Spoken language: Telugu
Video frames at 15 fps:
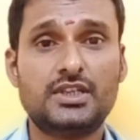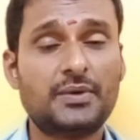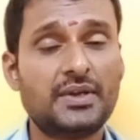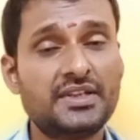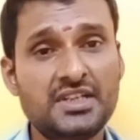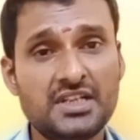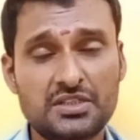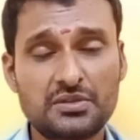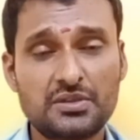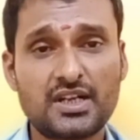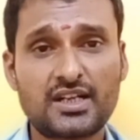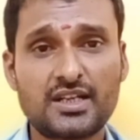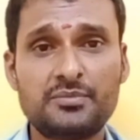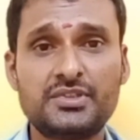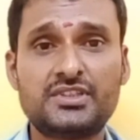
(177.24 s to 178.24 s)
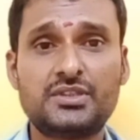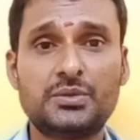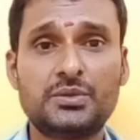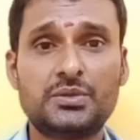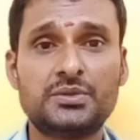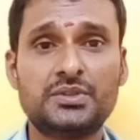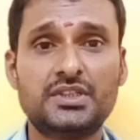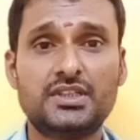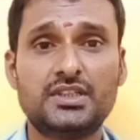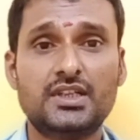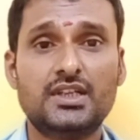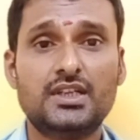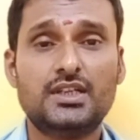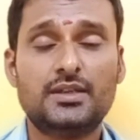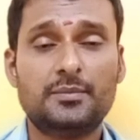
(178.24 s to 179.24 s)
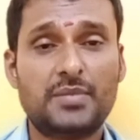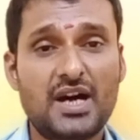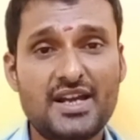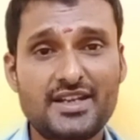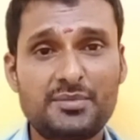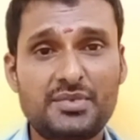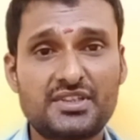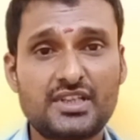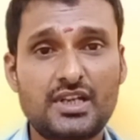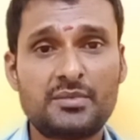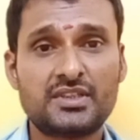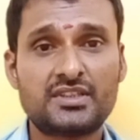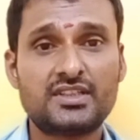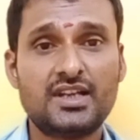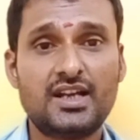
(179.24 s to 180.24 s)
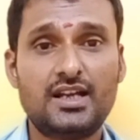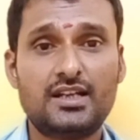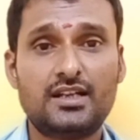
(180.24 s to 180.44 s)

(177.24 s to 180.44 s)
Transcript: ఇవన్నీ ఎక్కువగా కనిపిస్తూ ఉంటుంది భార్యాభర్తల మధ్య